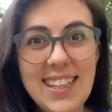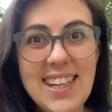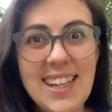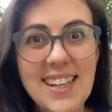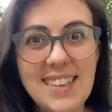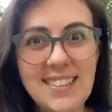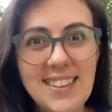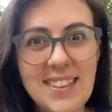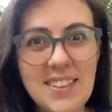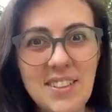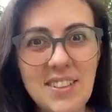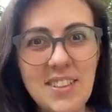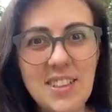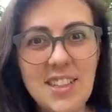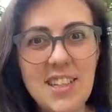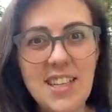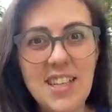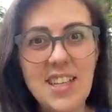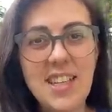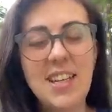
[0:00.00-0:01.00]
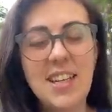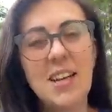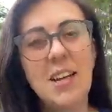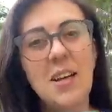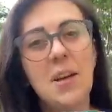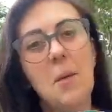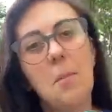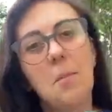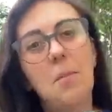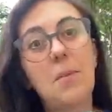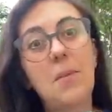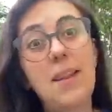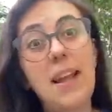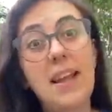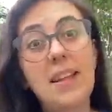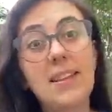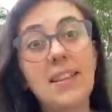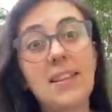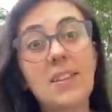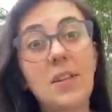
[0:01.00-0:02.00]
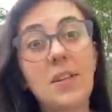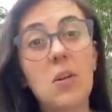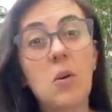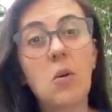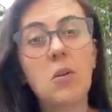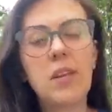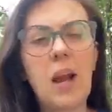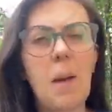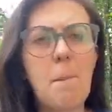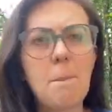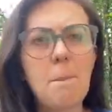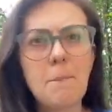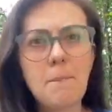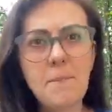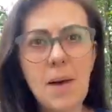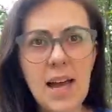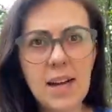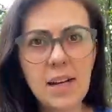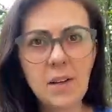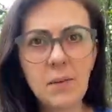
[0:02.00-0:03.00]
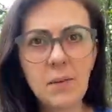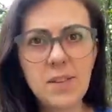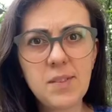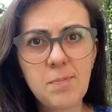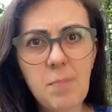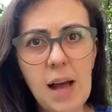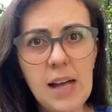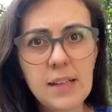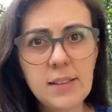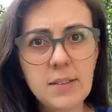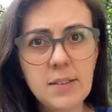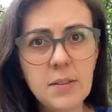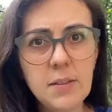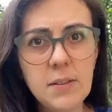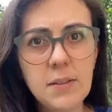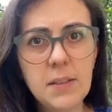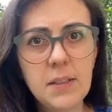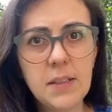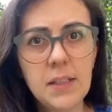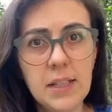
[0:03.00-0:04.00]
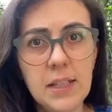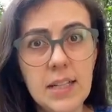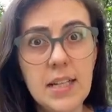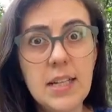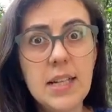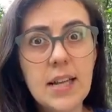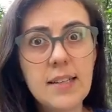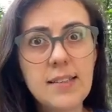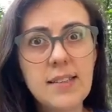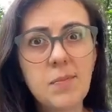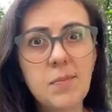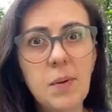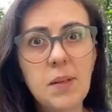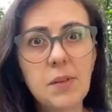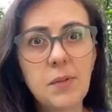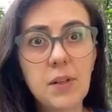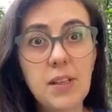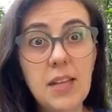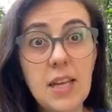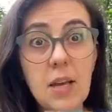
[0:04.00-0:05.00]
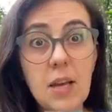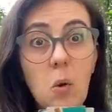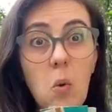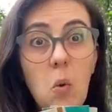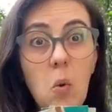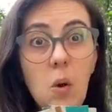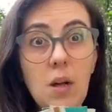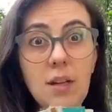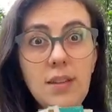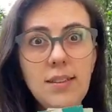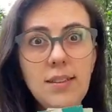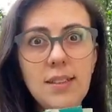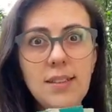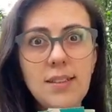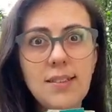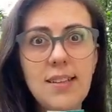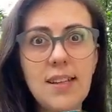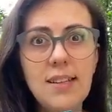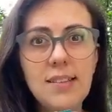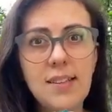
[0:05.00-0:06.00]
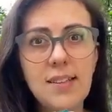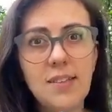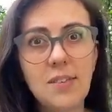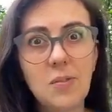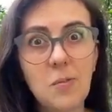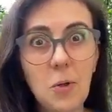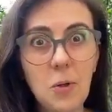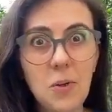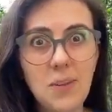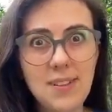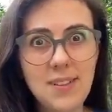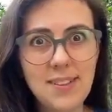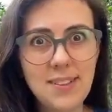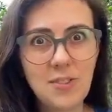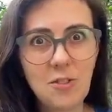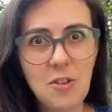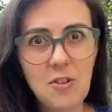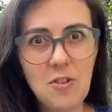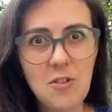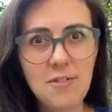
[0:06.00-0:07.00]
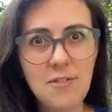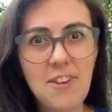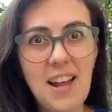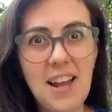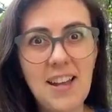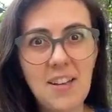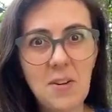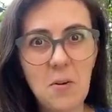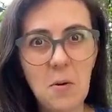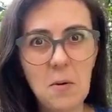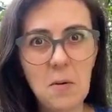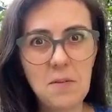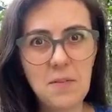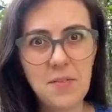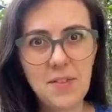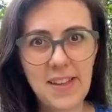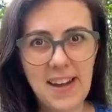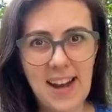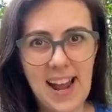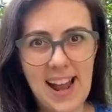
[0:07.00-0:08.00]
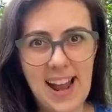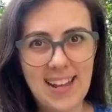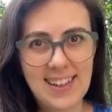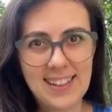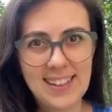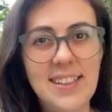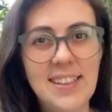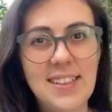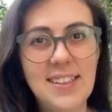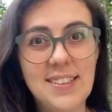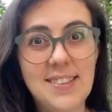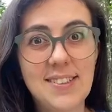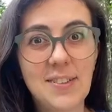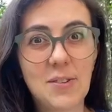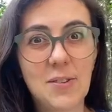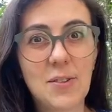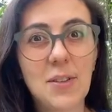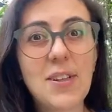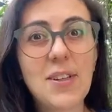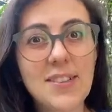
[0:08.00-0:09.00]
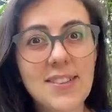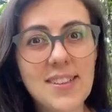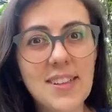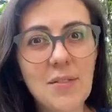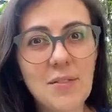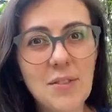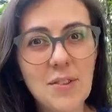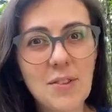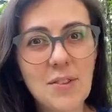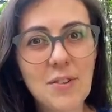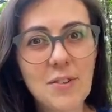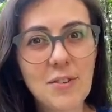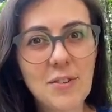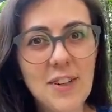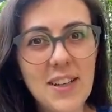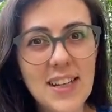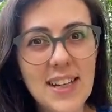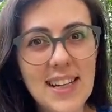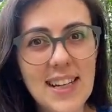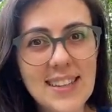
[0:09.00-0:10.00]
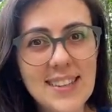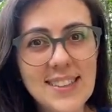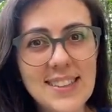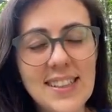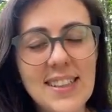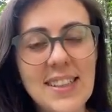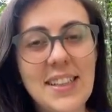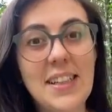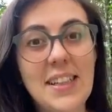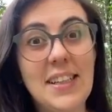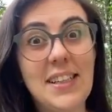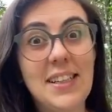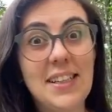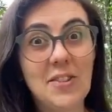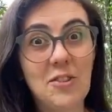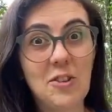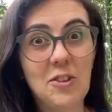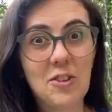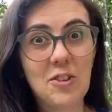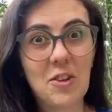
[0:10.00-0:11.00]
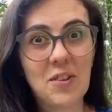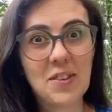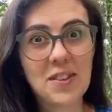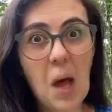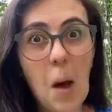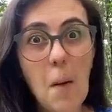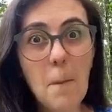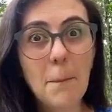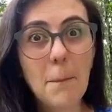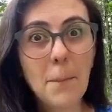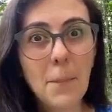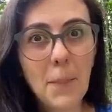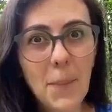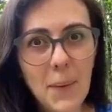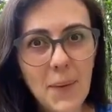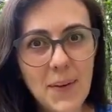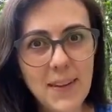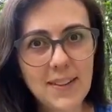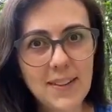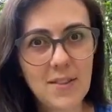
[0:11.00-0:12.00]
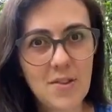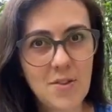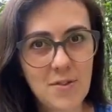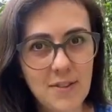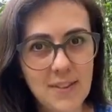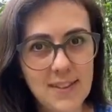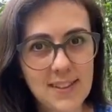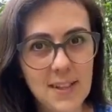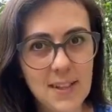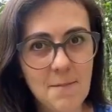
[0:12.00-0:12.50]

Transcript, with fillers: a gente ir tentando encontrar para num espaço e nesse espaço aqui, quantas dessas cores a gente vai encontrar? São dois desafios diferentes e que a gente gosta muito de fazer.